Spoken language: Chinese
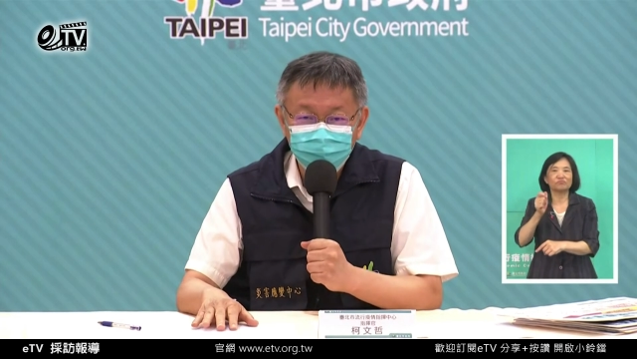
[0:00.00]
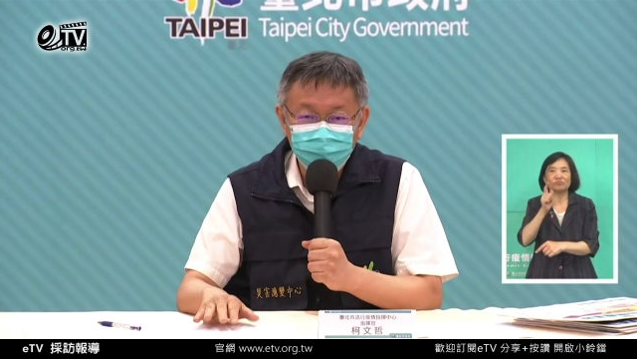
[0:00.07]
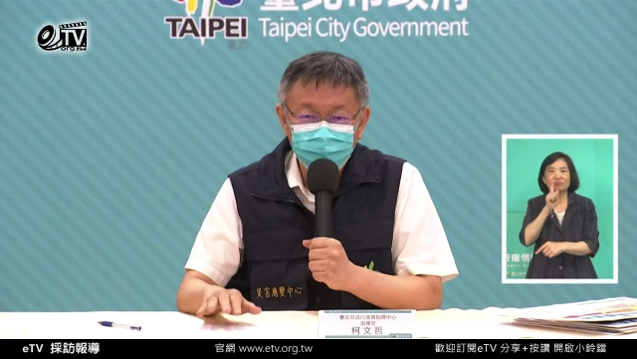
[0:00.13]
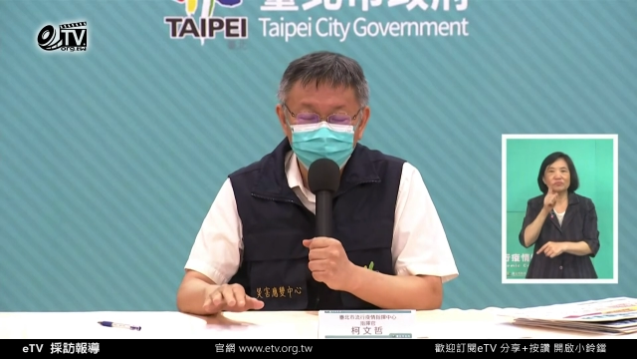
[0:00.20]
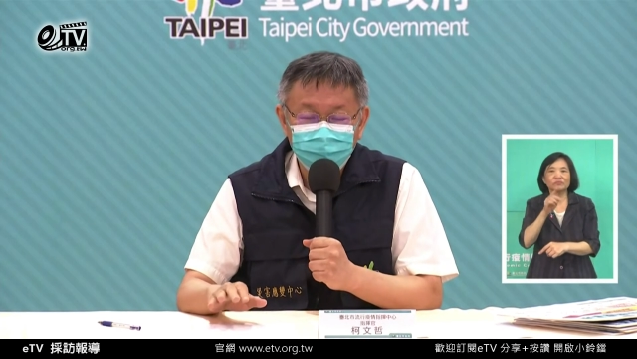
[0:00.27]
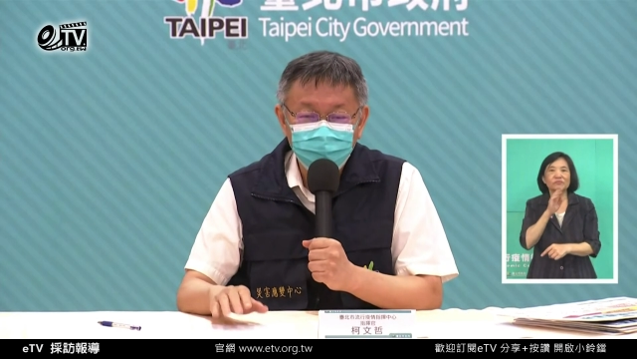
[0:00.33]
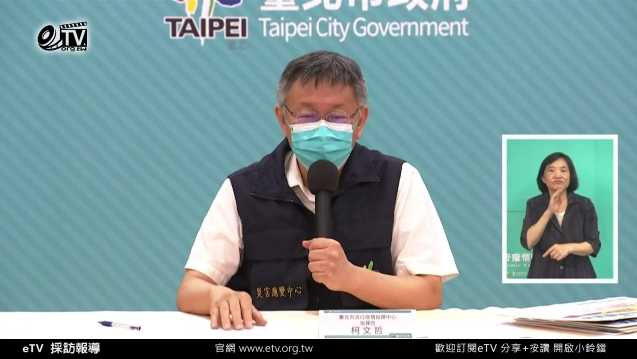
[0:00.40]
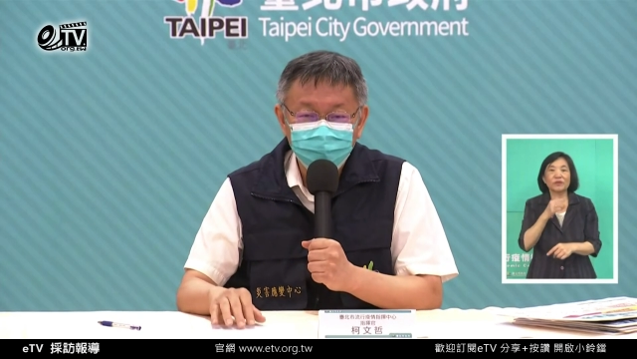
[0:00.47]
等
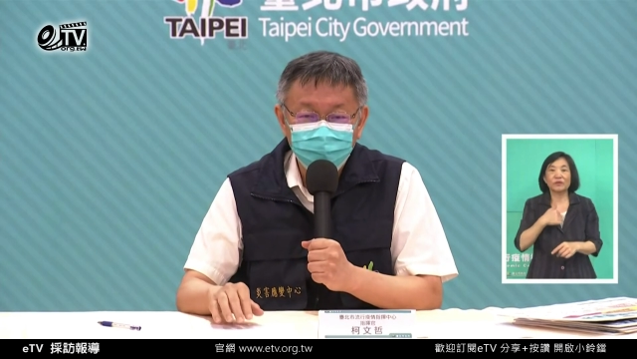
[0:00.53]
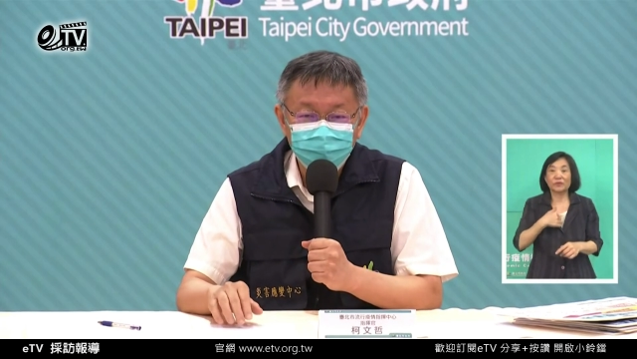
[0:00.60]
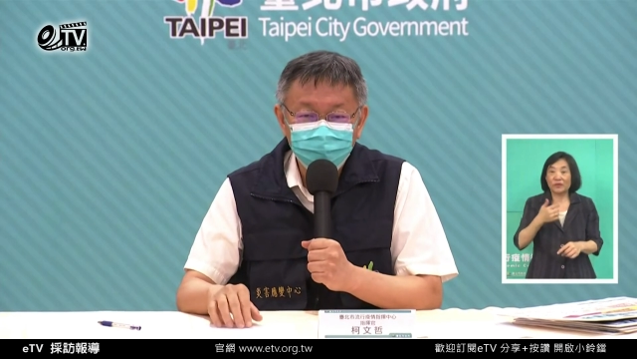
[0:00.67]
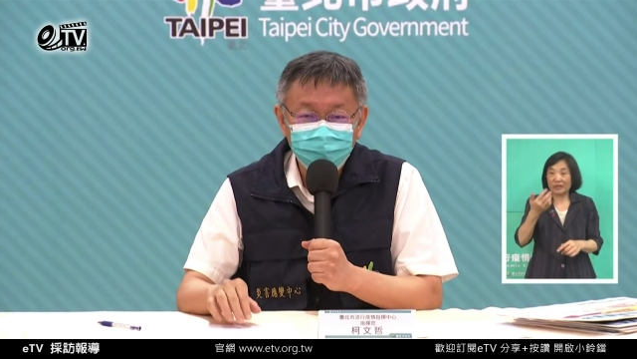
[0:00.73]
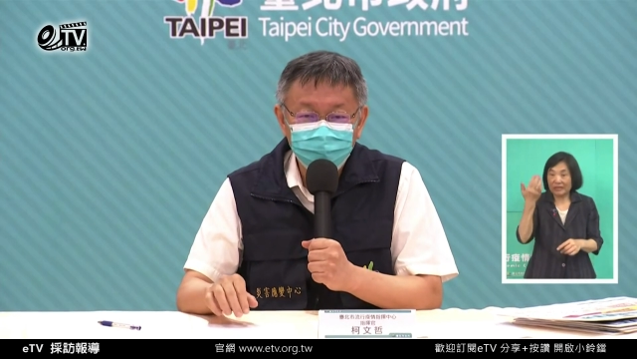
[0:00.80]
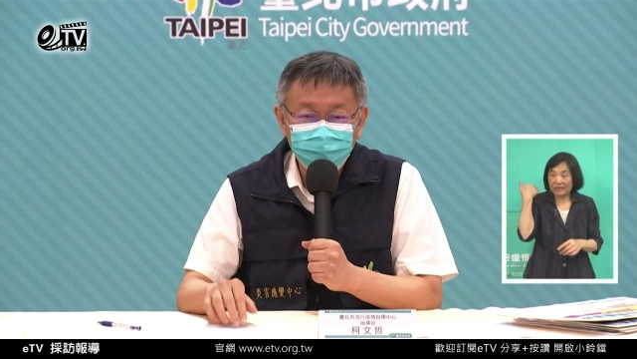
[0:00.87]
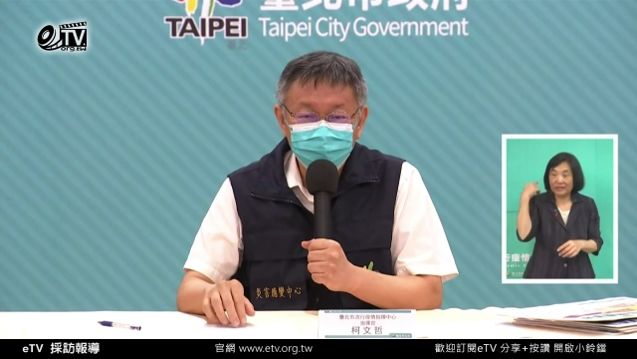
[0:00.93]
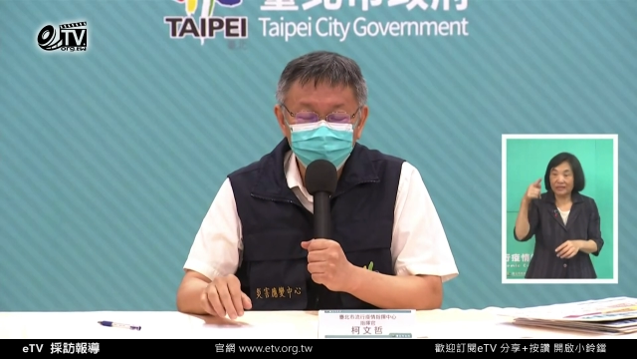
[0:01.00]
你盖完
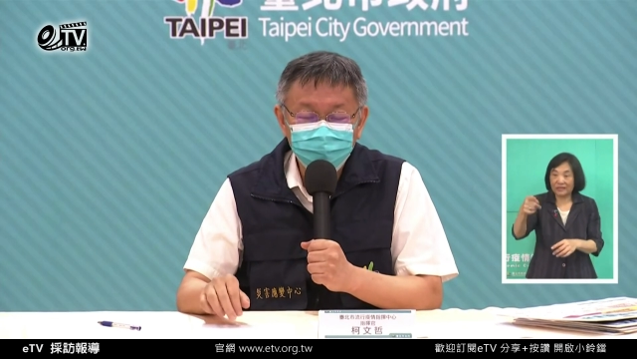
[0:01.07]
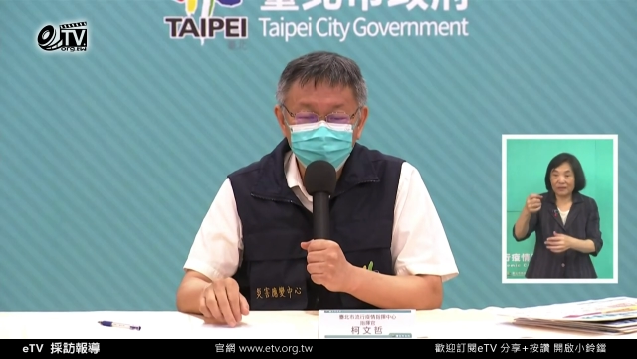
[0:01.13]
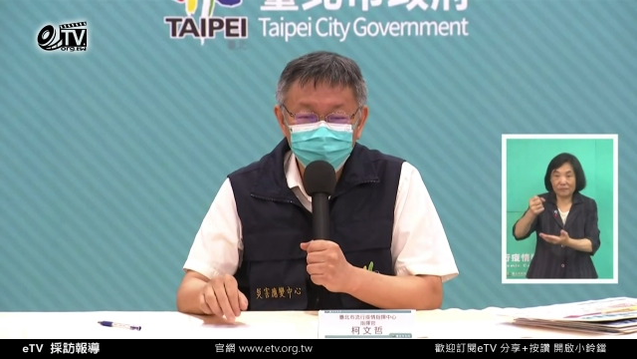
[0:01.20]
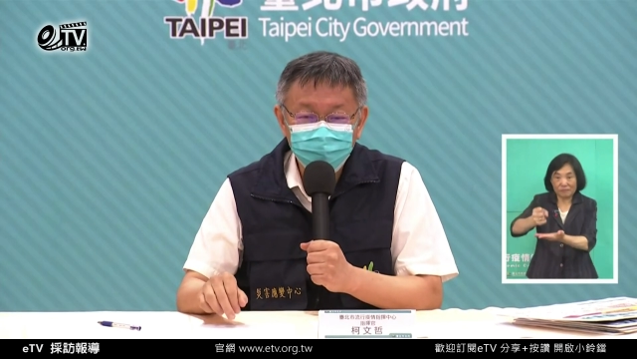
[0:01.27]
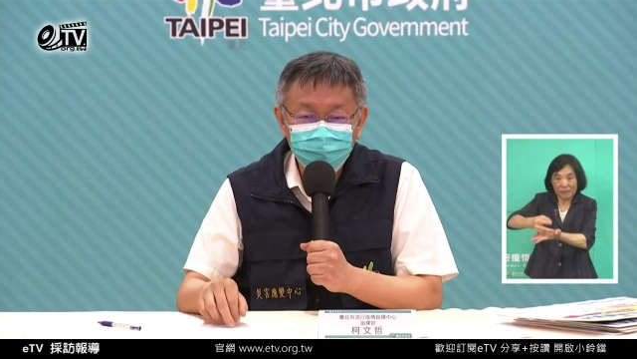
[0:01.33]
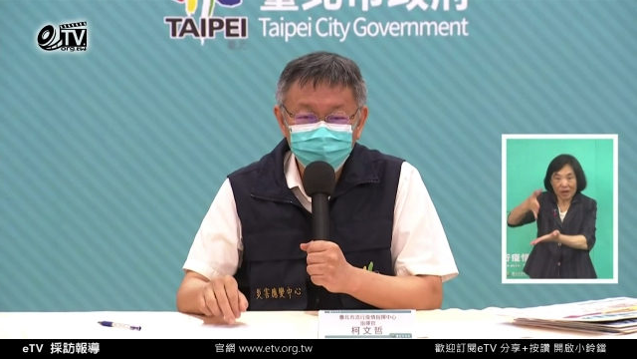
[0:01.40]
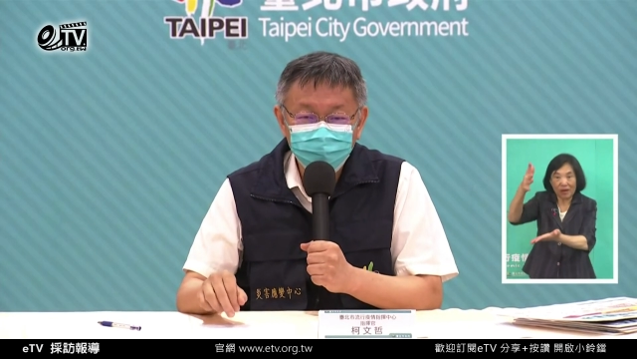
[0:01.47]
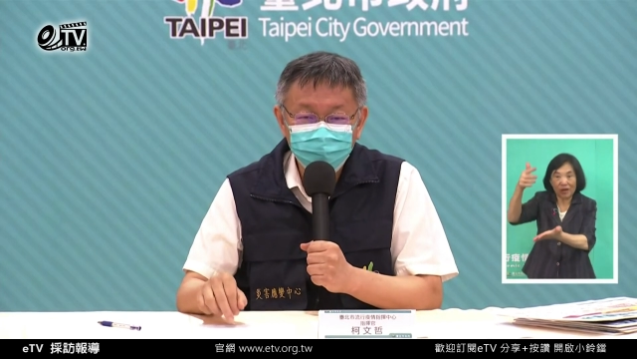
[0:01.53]
第一户的
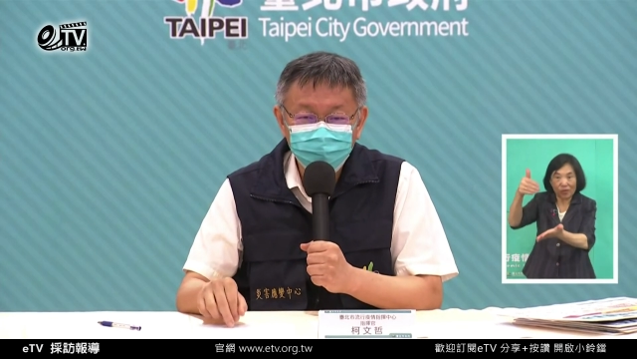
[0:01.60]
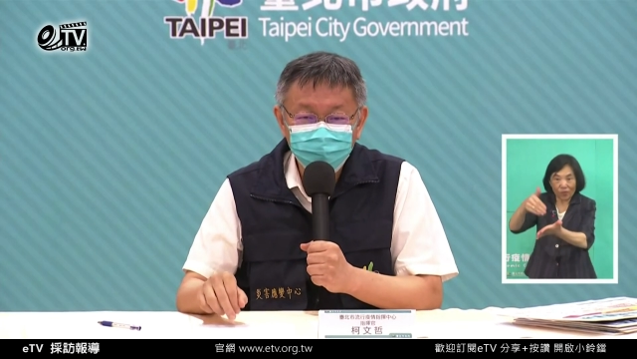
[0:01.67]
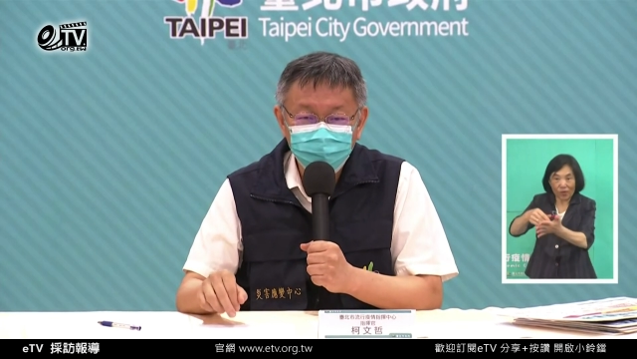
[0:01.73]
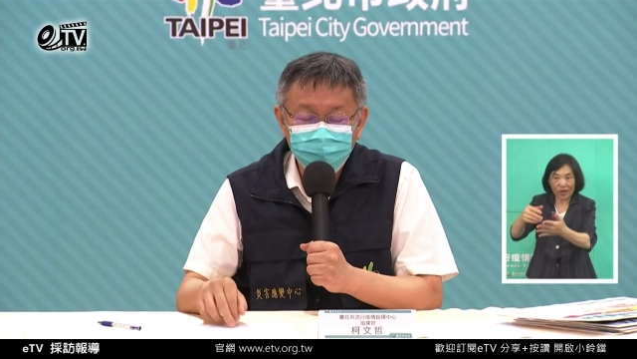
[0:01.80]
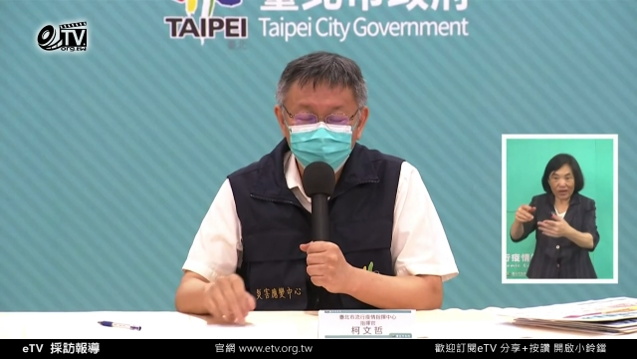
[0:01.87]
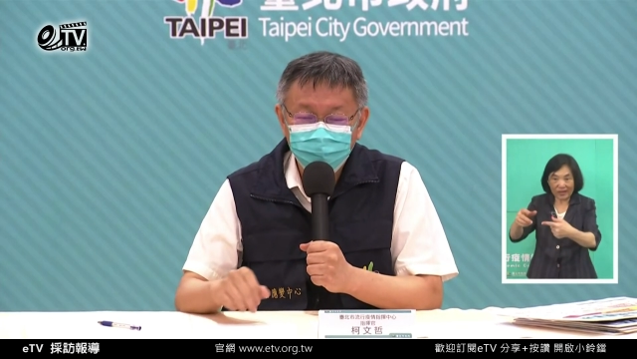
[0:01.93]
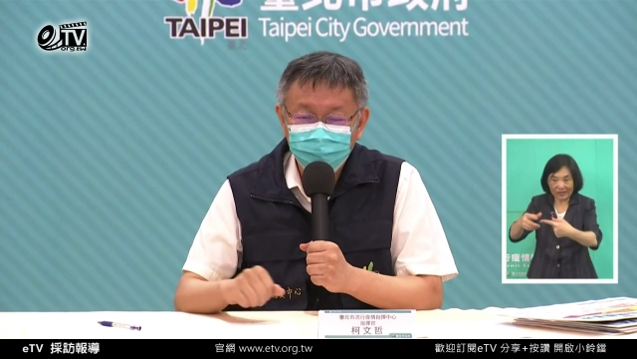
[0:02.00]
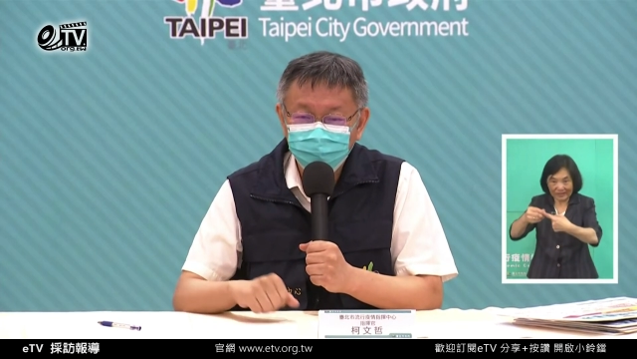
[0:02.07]
社会住
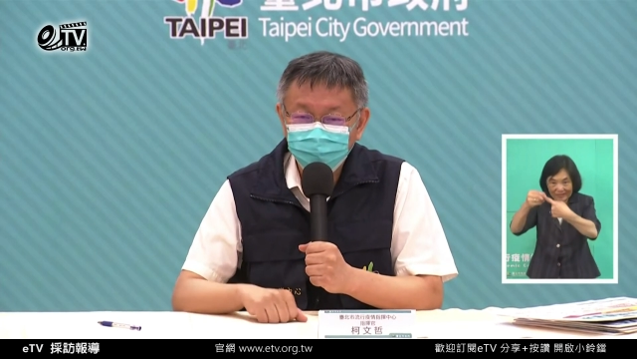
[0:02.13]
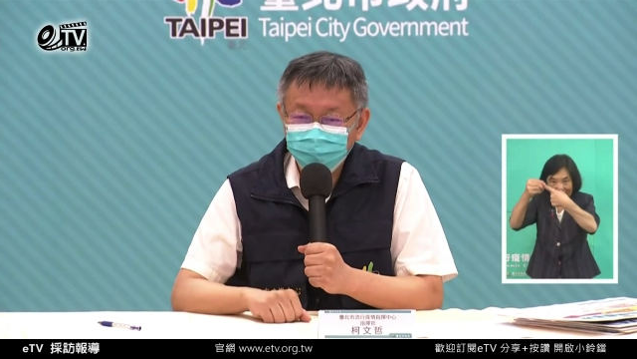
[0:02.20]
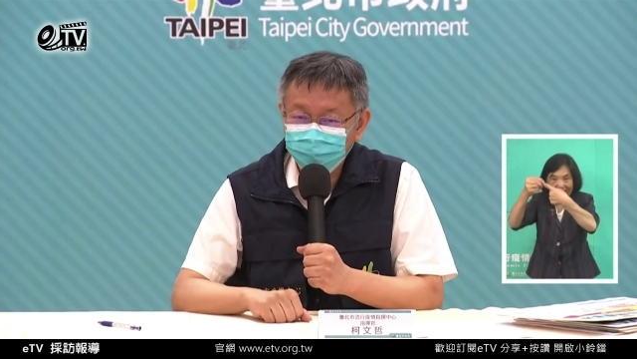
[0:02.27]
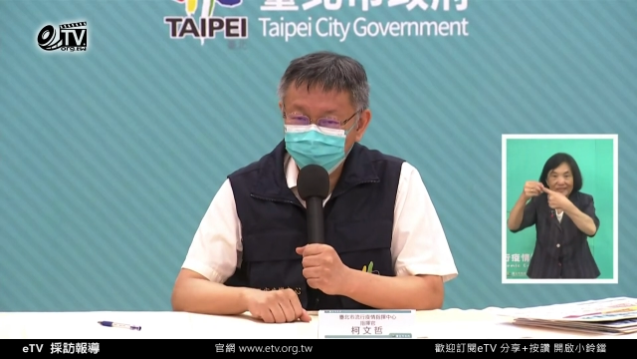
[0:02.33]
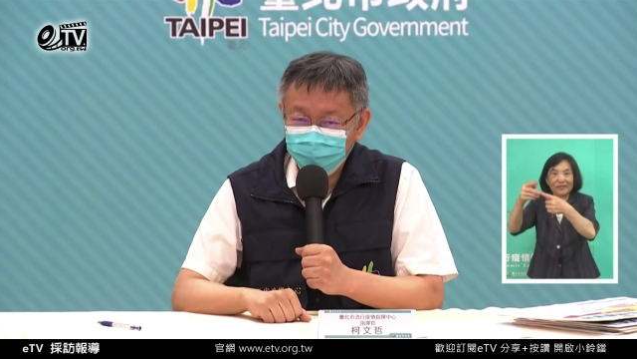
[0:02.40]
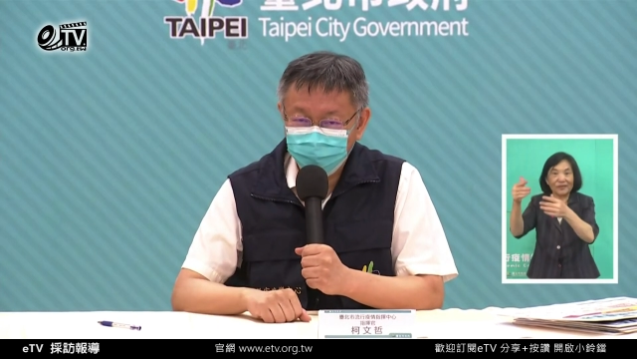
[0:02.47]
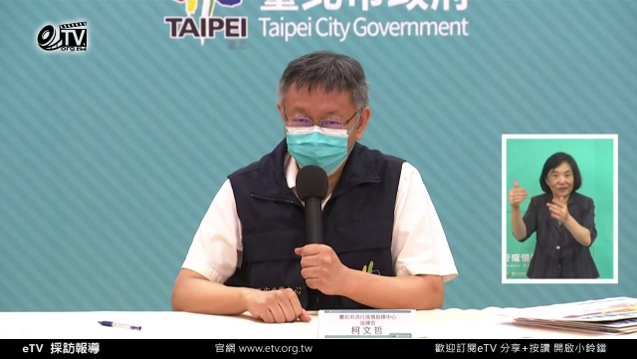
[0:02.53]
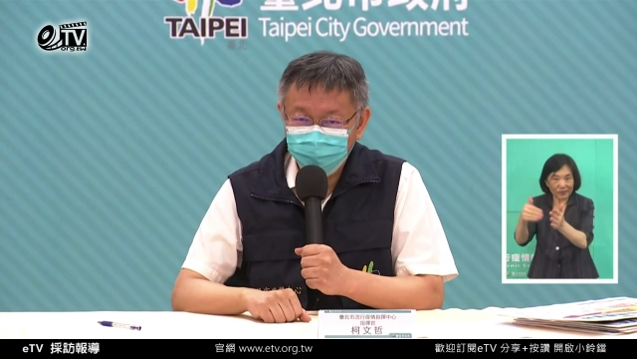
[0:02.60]
宅再跟我
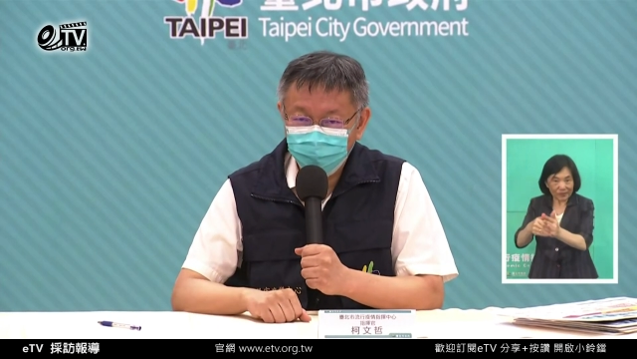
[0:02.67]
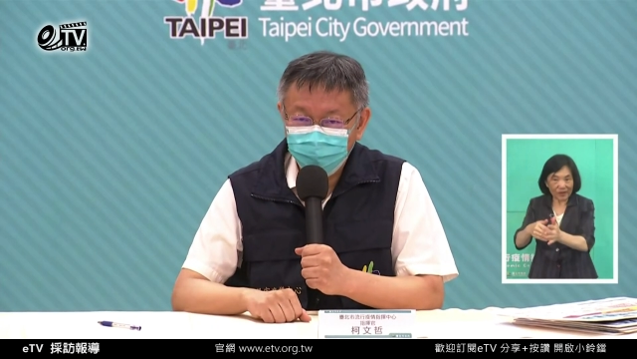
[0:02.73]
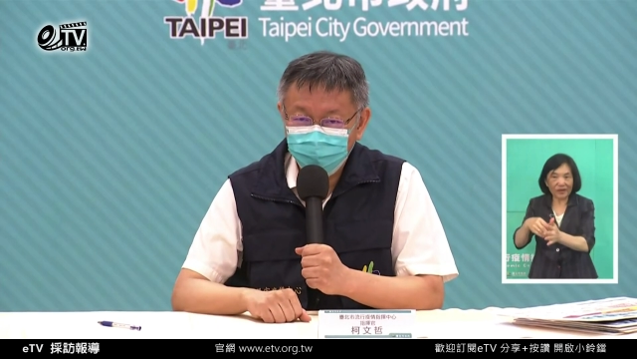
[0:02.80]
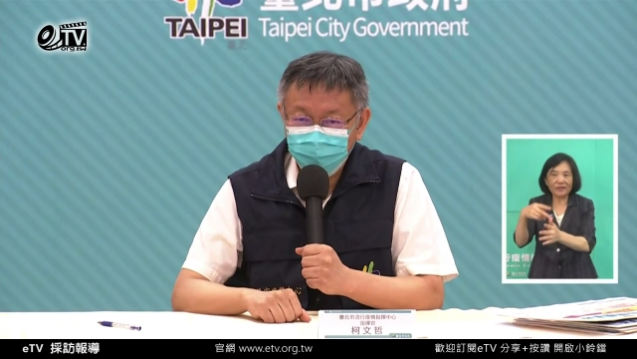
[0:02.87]
讲话。